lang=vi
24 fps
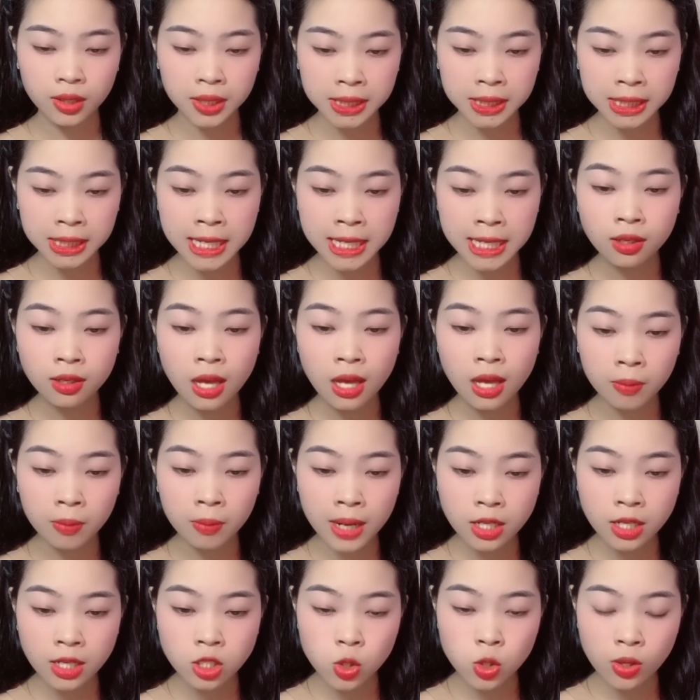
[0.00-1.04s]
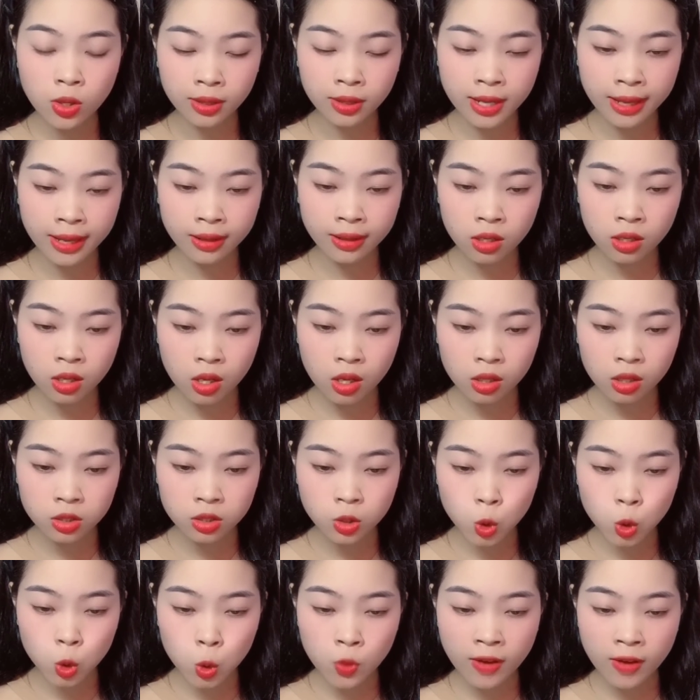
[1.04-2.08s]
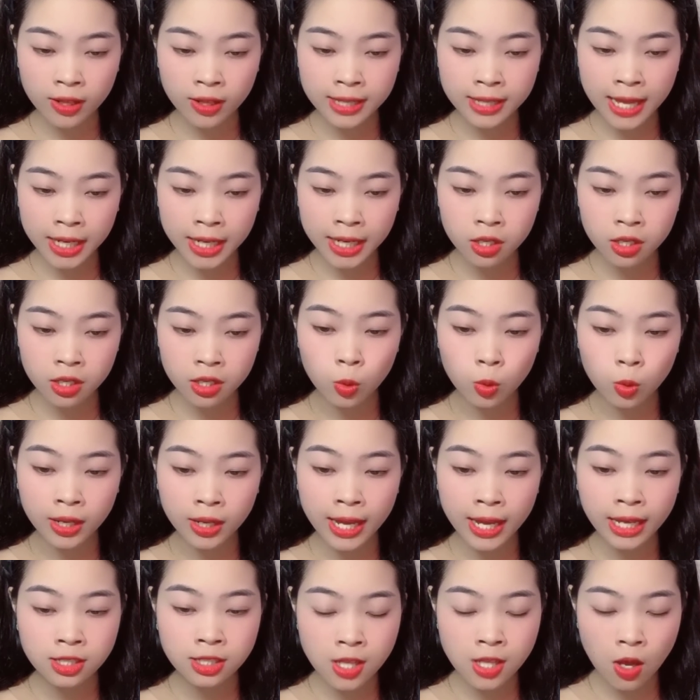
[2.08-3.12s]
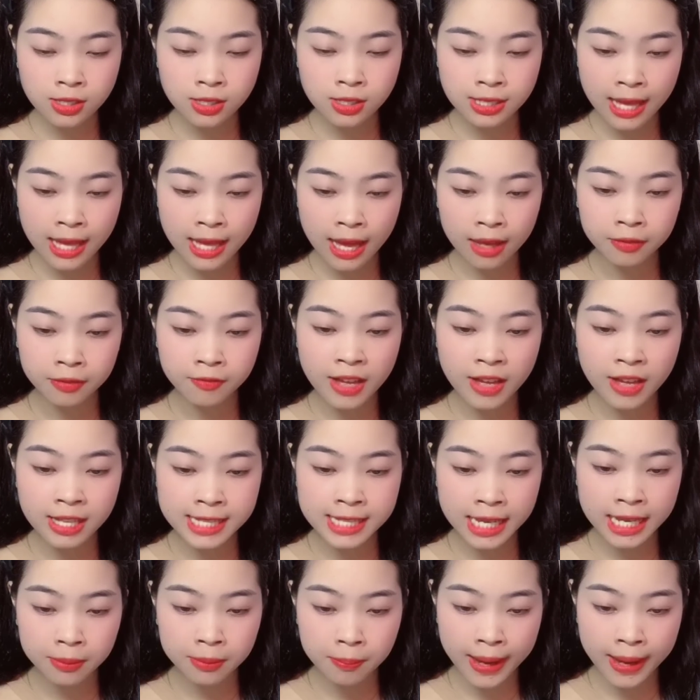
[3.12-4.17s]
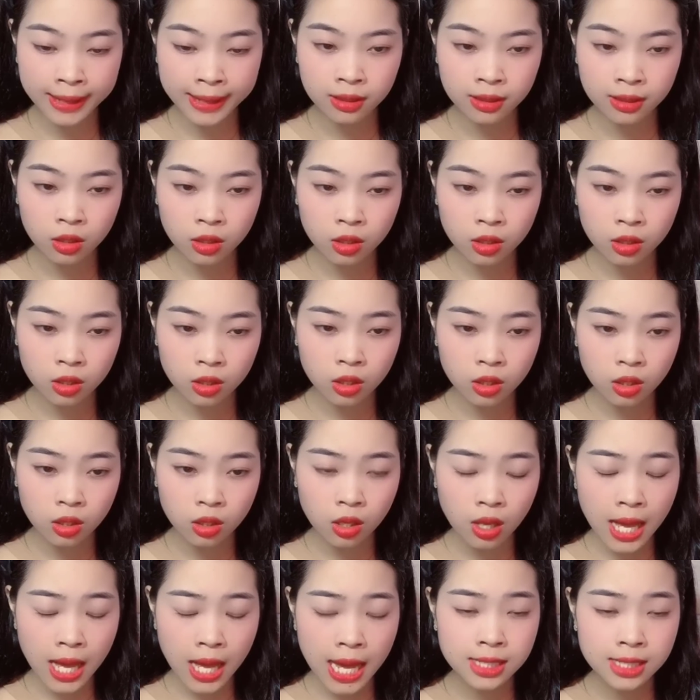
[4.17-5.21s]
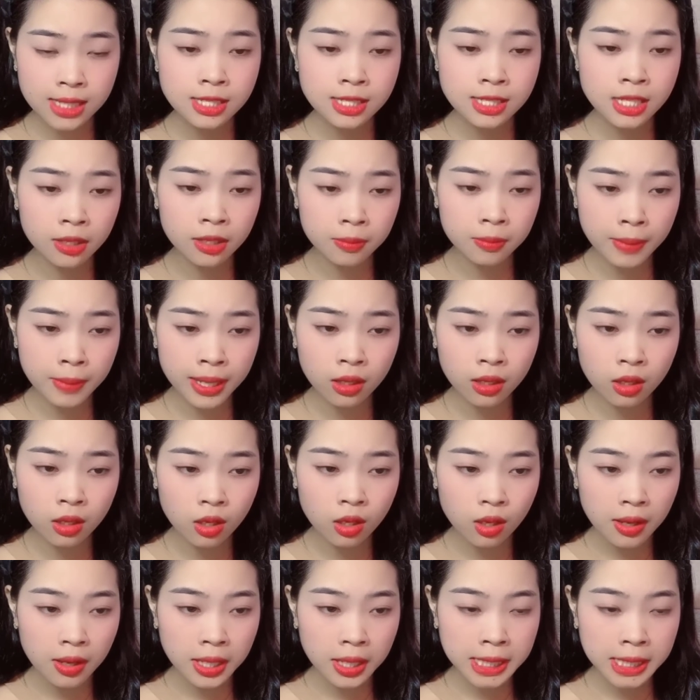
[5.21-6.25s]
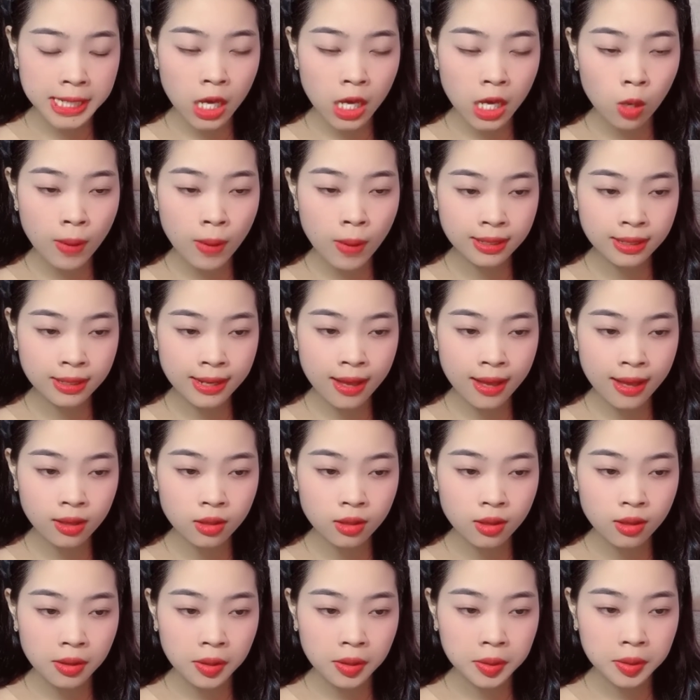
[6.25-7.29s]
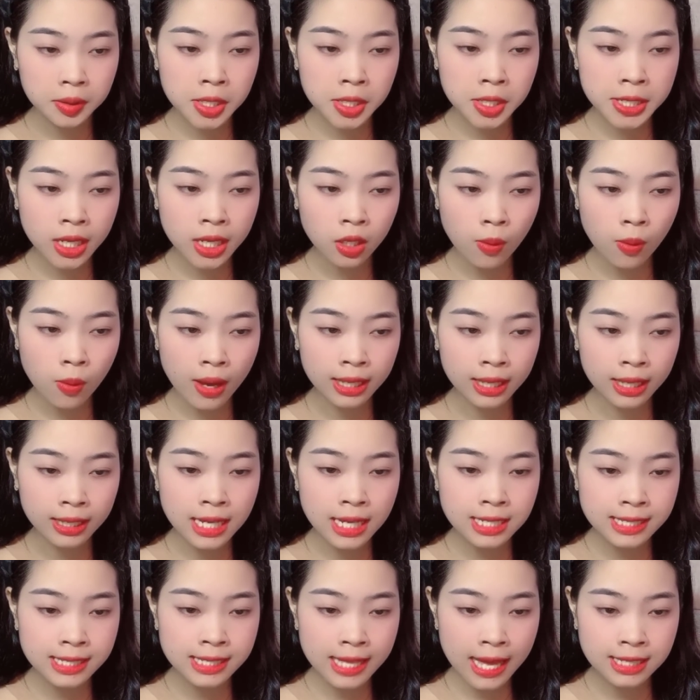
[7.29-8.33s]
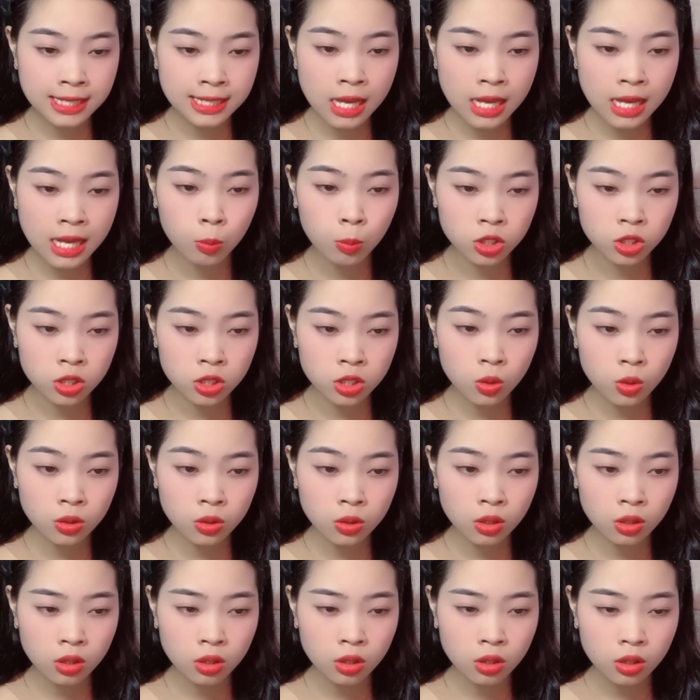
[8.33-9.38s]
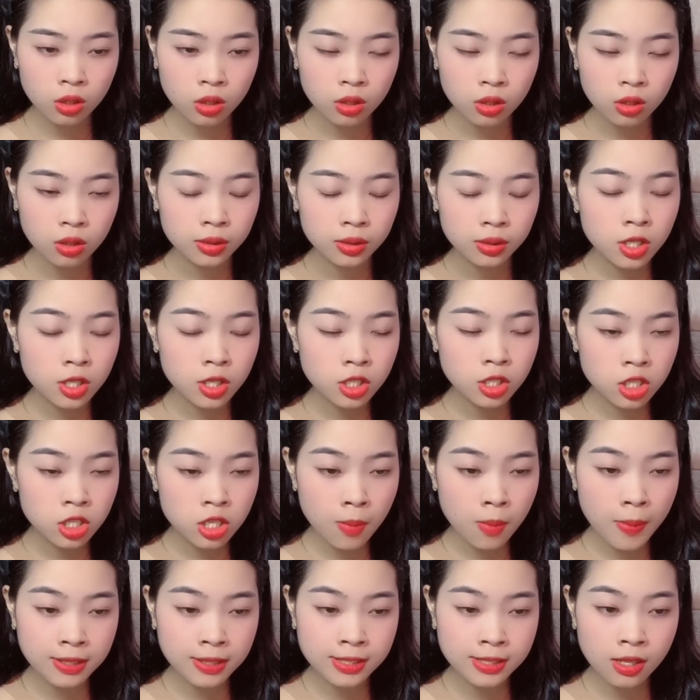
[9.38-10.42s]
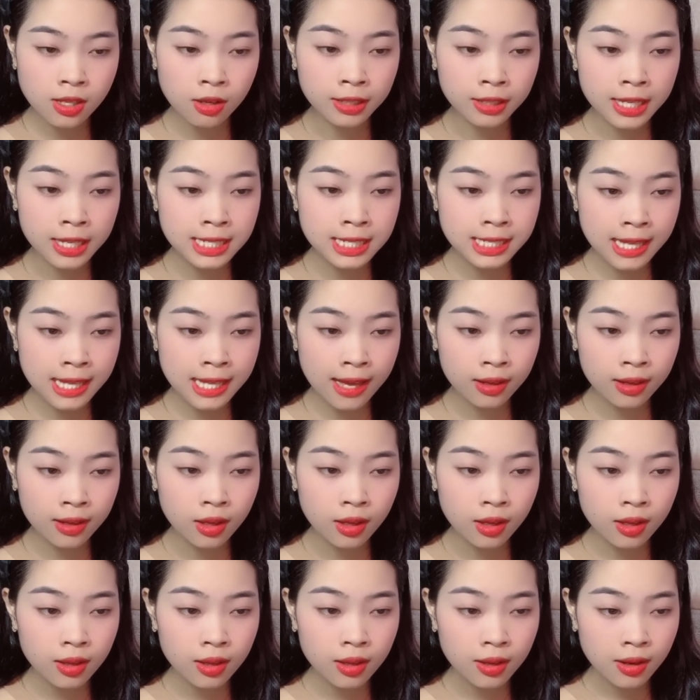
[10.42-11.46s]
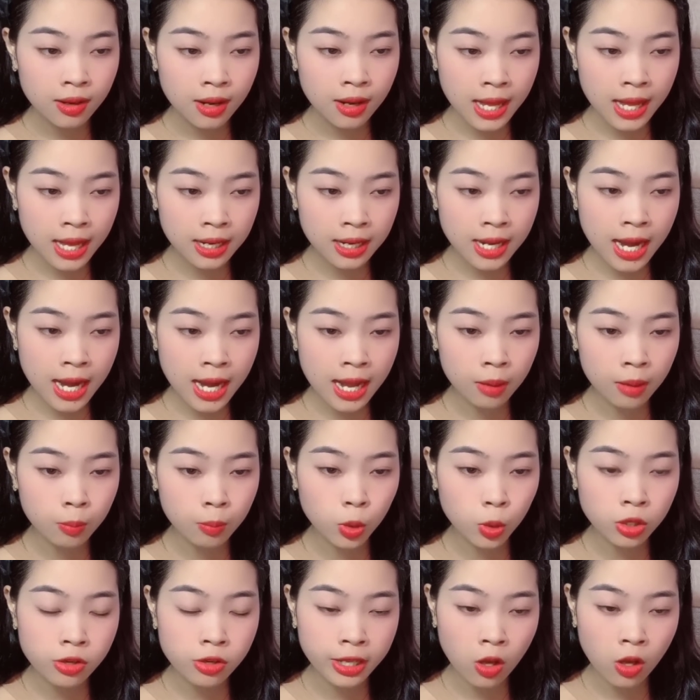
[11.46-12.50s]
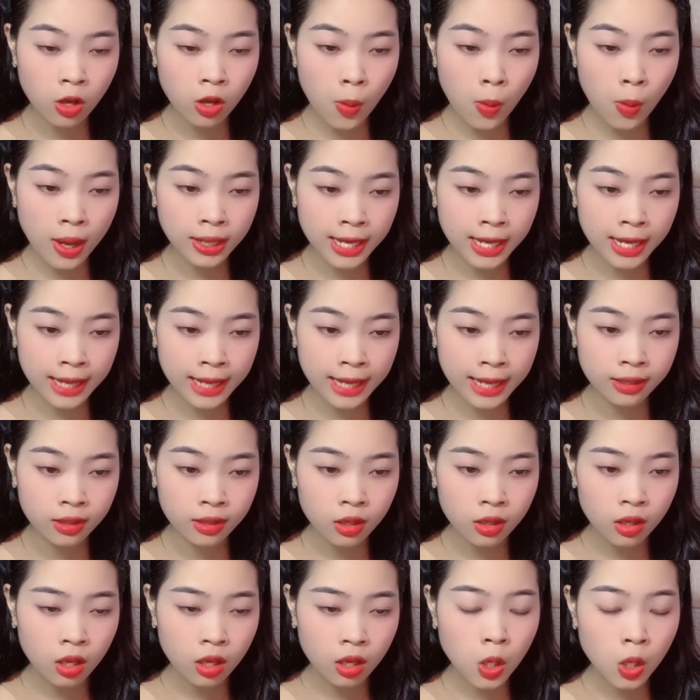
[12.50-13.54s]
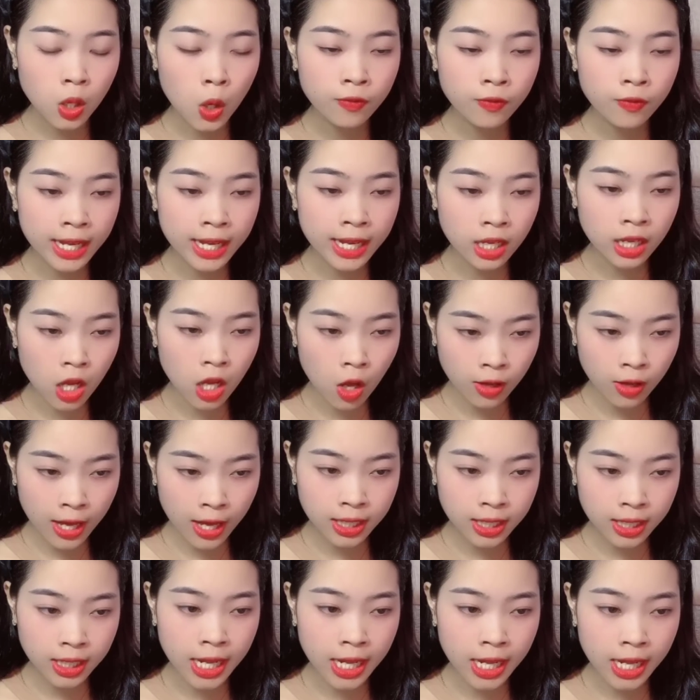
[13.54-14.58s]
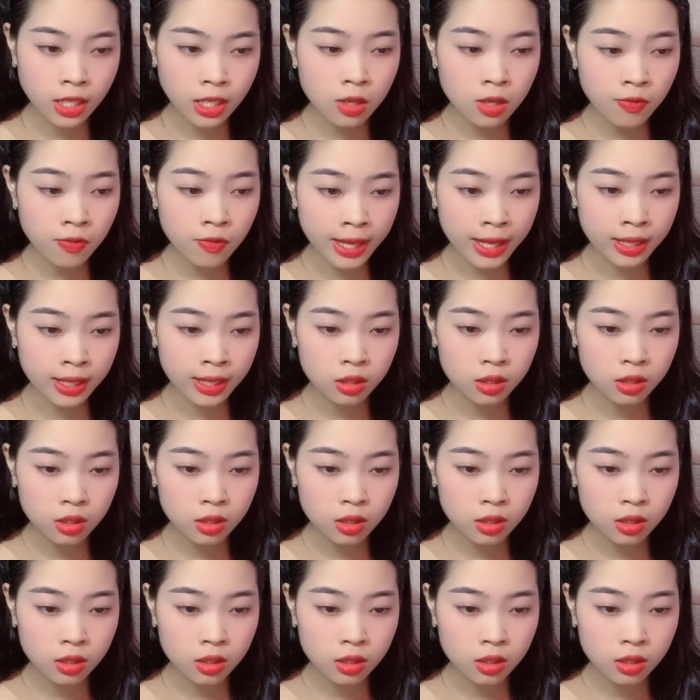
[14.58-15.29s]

Tiếng Ngọc Lan truyền đến, chui vào tai Đức một cách rõ ràng và rành mạch. Hắn giật mình, theo bản năng đưa điện thoại cách xa ra một chút. Đức chưa bao giờ nghĩ rằng Lan lại là một người có hoàn cảnh có vẻ khó khăn đến như vậy.